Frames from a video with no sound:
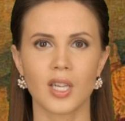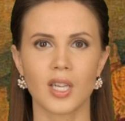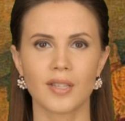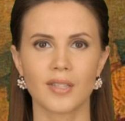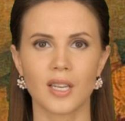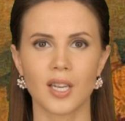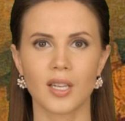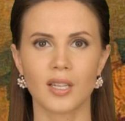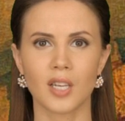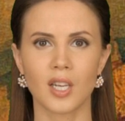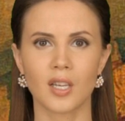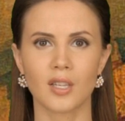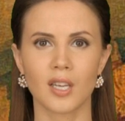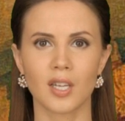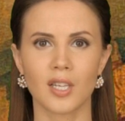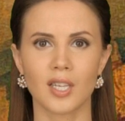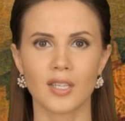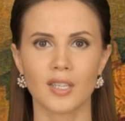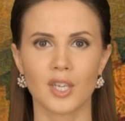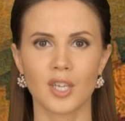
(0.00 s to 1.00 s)
Александр
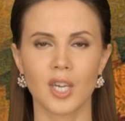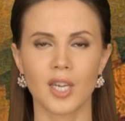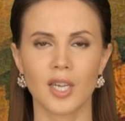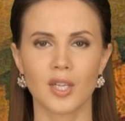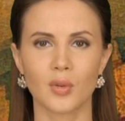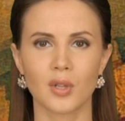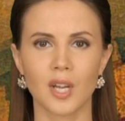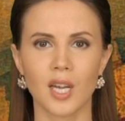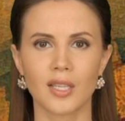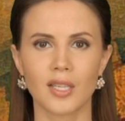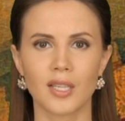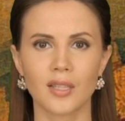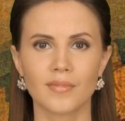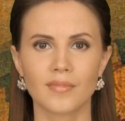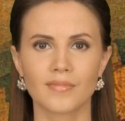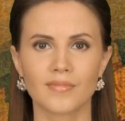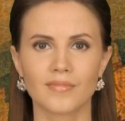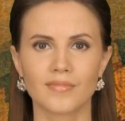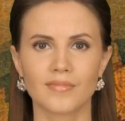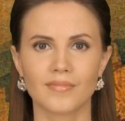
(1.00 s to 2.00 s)
Андреевич
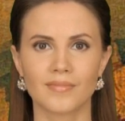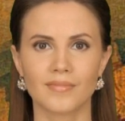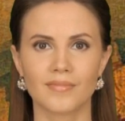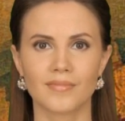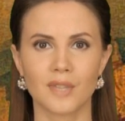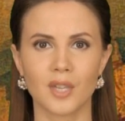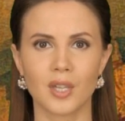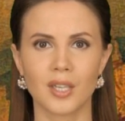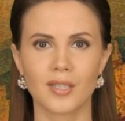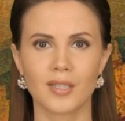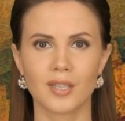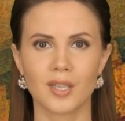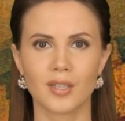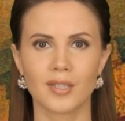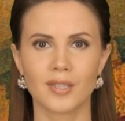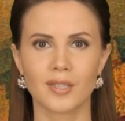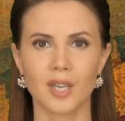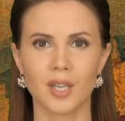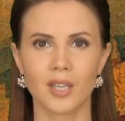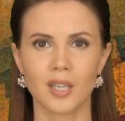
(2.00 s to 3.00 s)
Иванов.
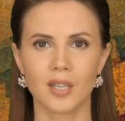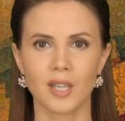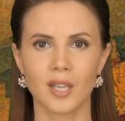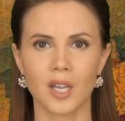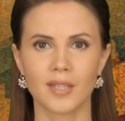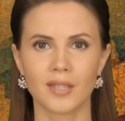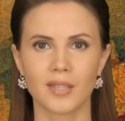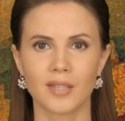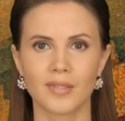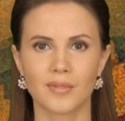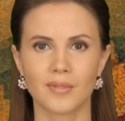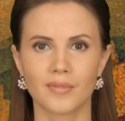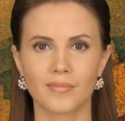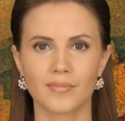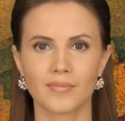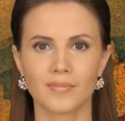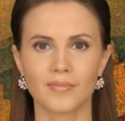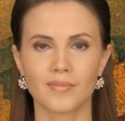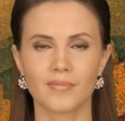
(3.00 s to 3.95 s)
Христос и Никодим.